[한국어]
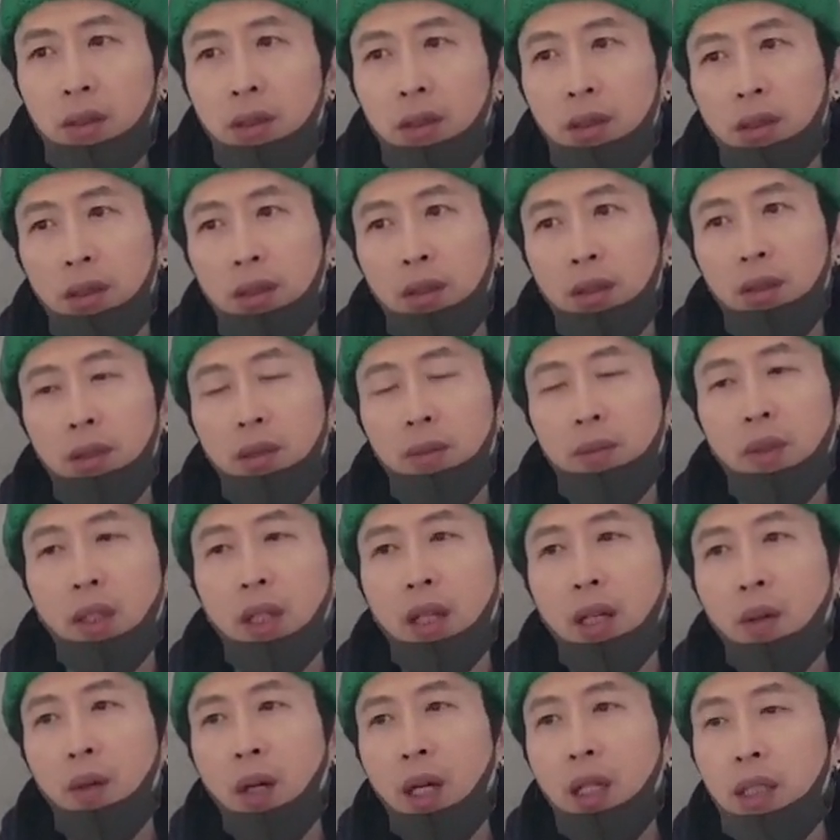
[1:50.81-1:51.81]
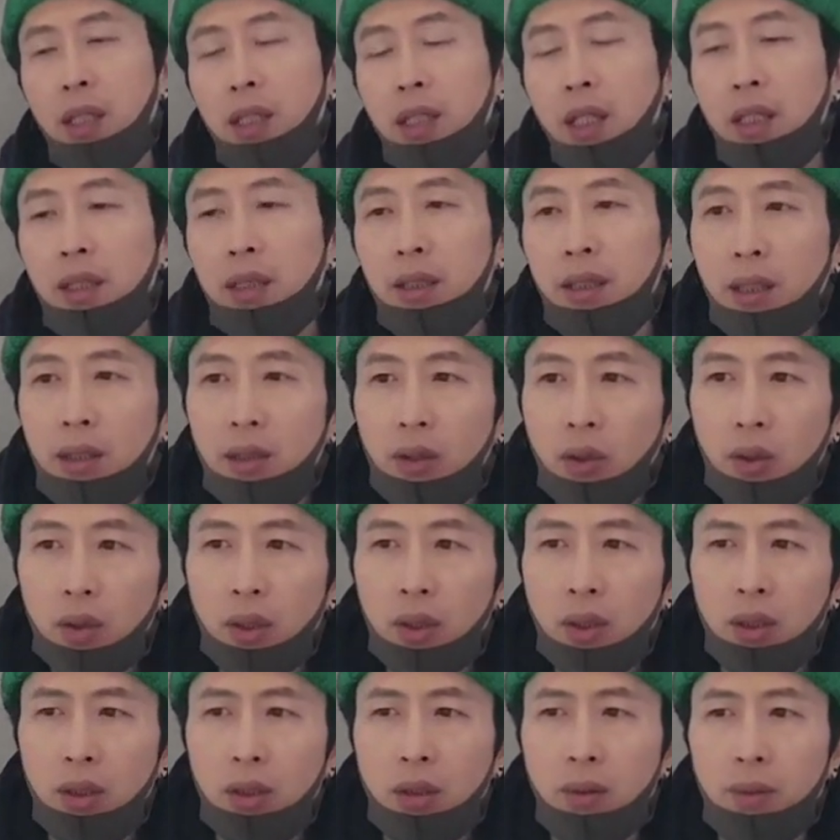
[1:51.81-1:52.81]
지금 제가 확인하는
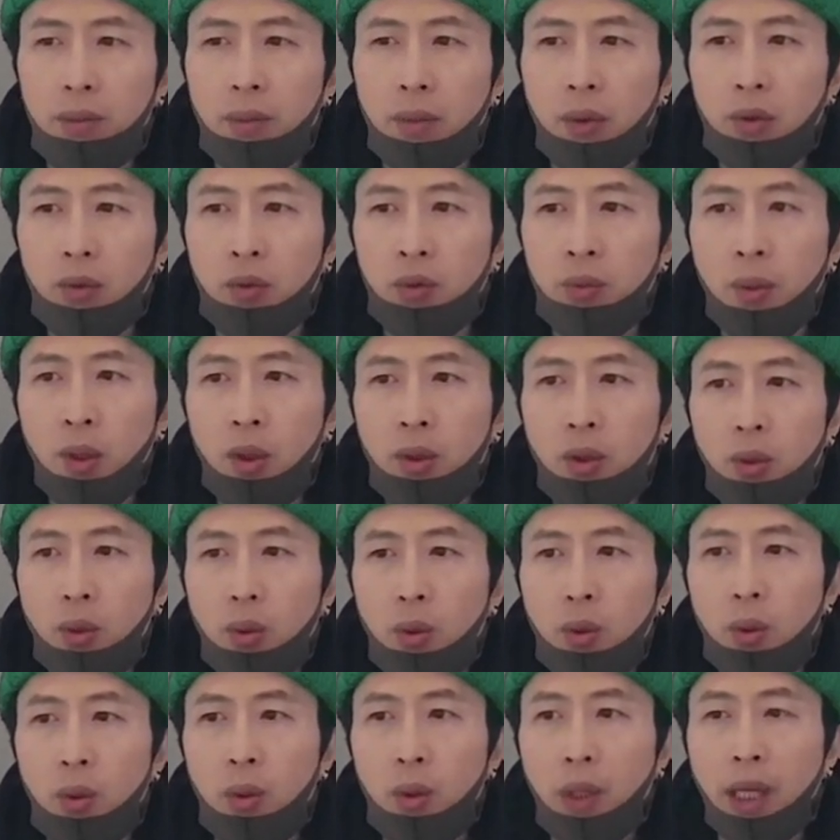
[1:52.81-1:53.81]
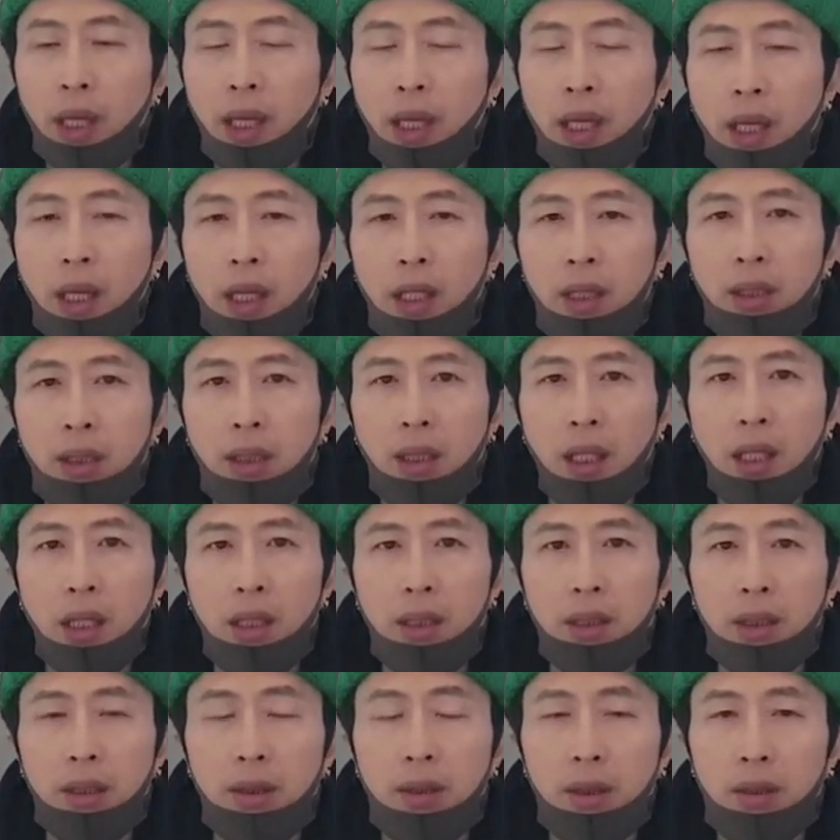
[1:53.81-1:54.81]
데서는 뭐 루머 쪽에
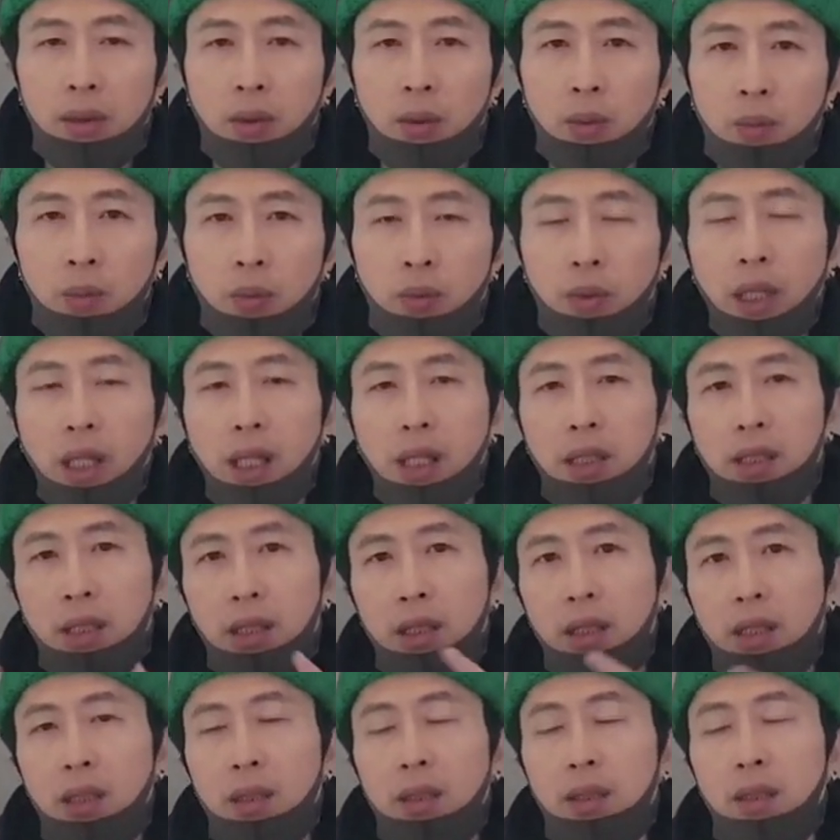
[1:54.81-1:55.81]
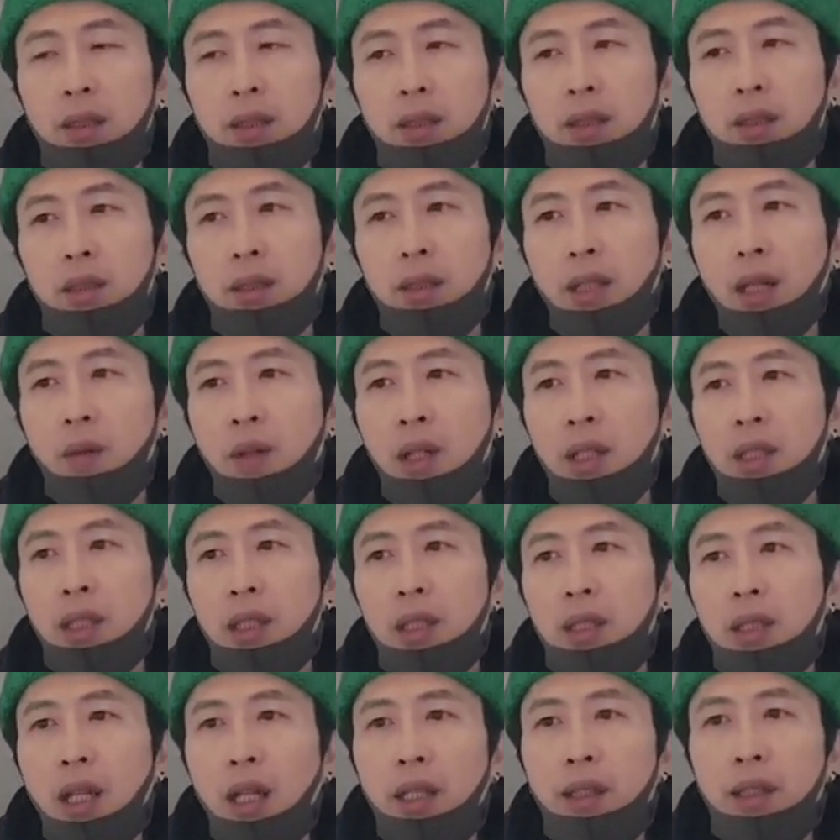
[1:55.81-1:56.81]
일단 좀 무게가 실리는
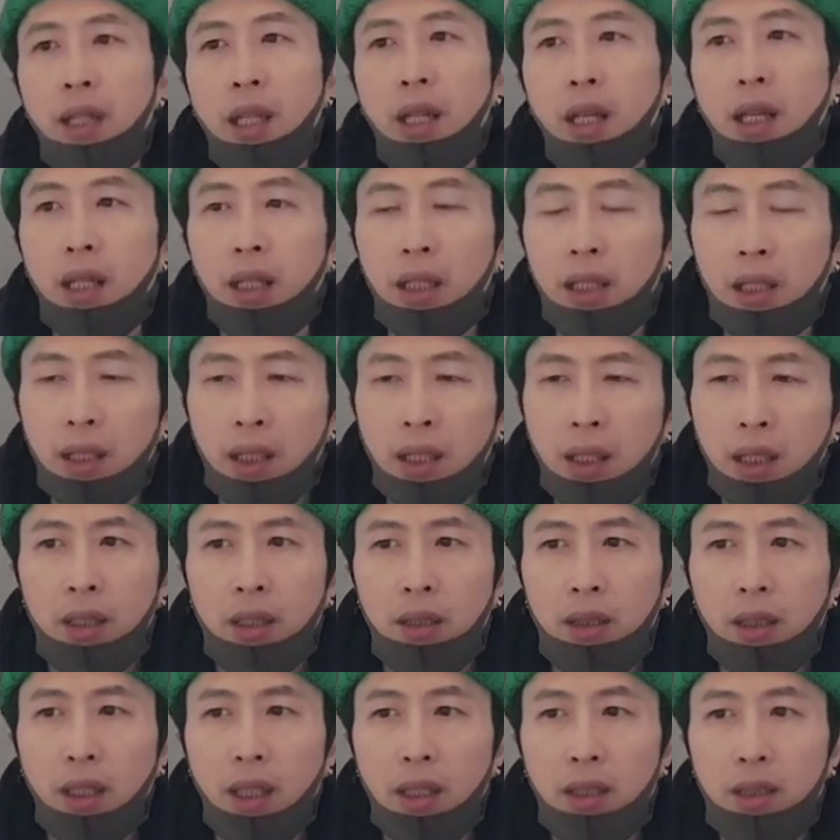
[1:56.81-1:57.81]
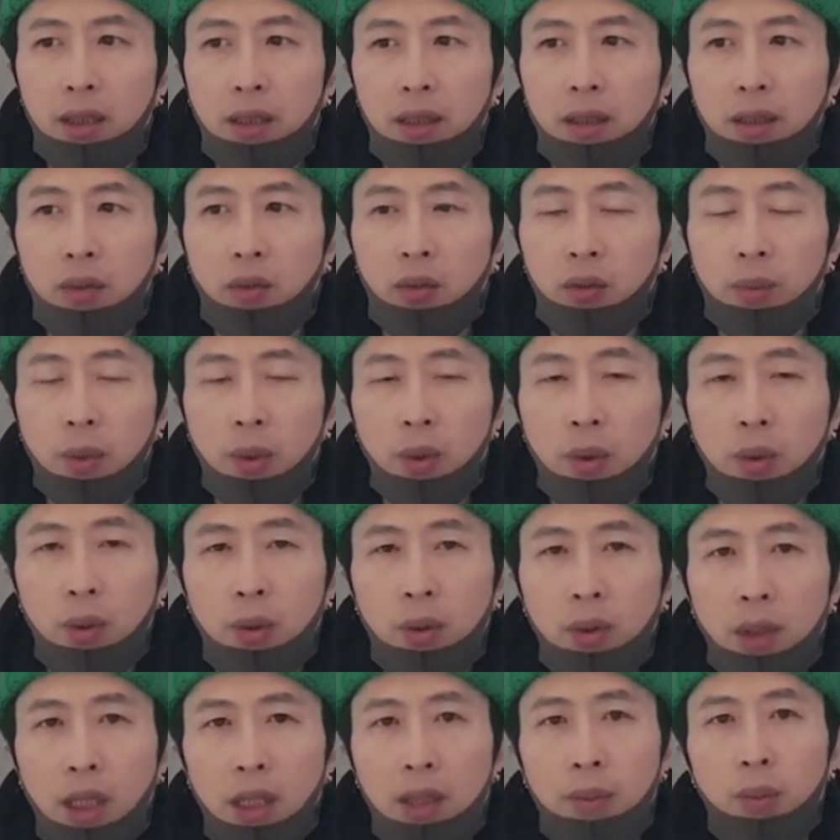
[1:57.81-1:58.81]
상황이기는 한데 일단은 두
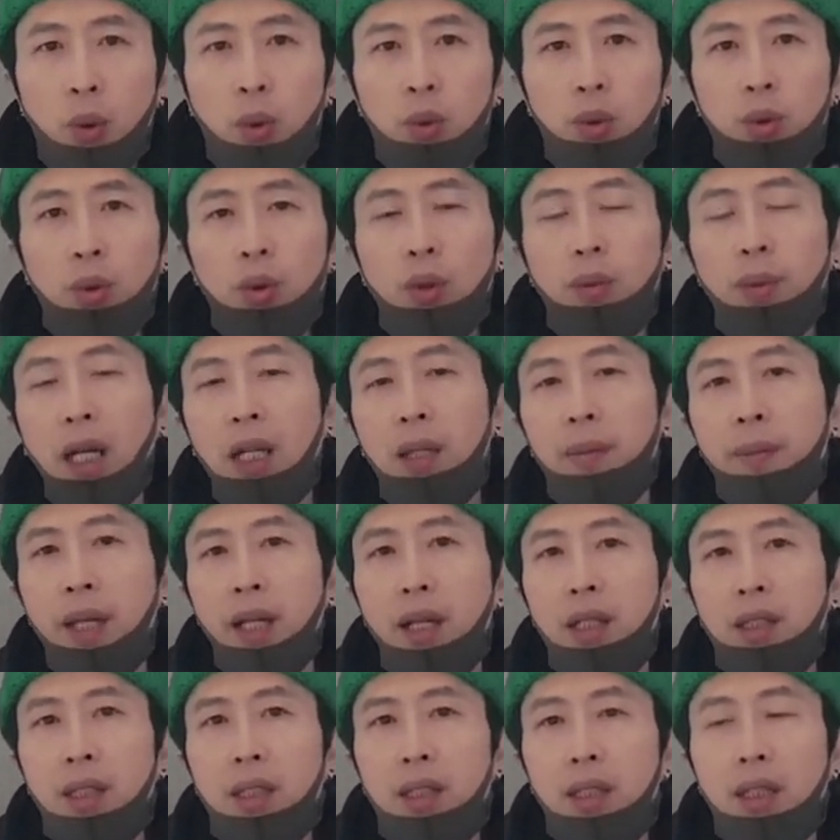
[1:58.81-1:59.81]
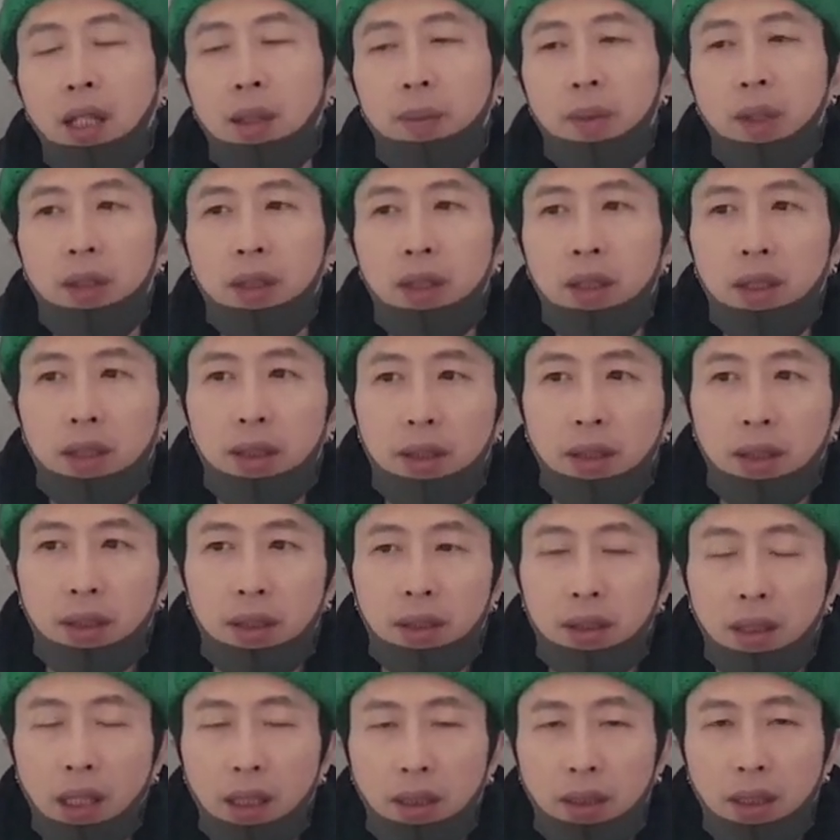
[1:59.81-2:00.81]
모델 모두 발매가 된다면은
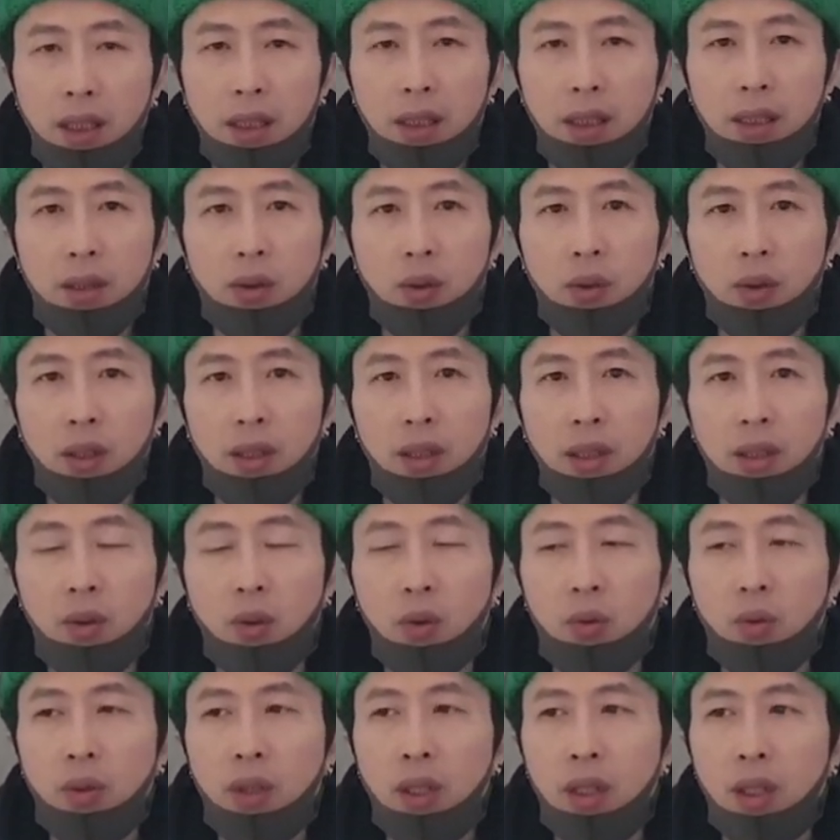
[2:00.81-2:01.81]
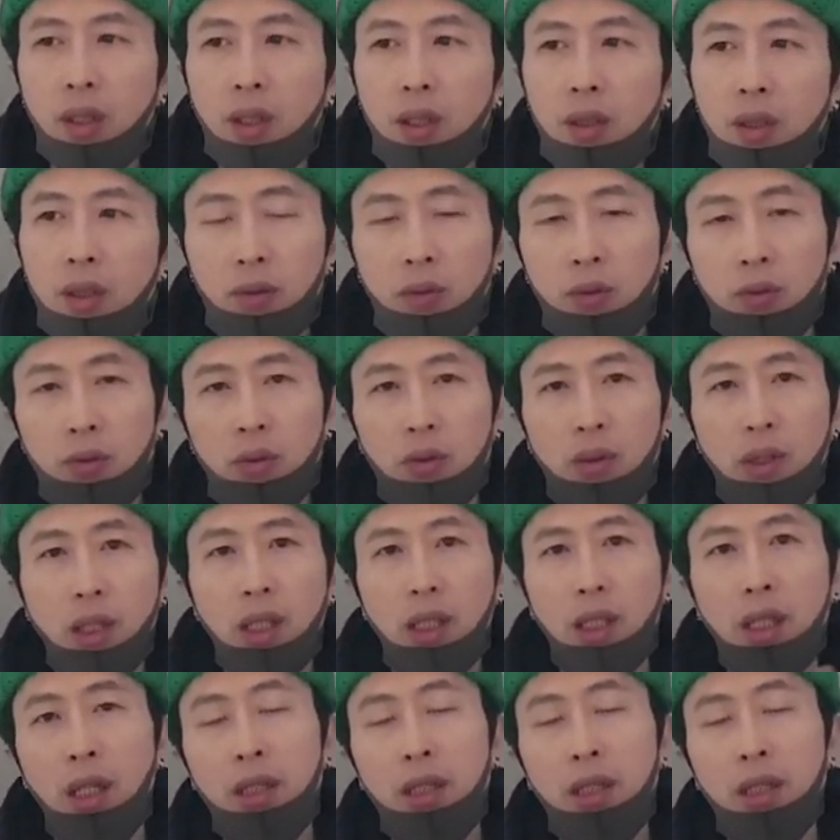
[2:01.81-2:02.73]
상당히 이슈가 될 거고요. 둘 중에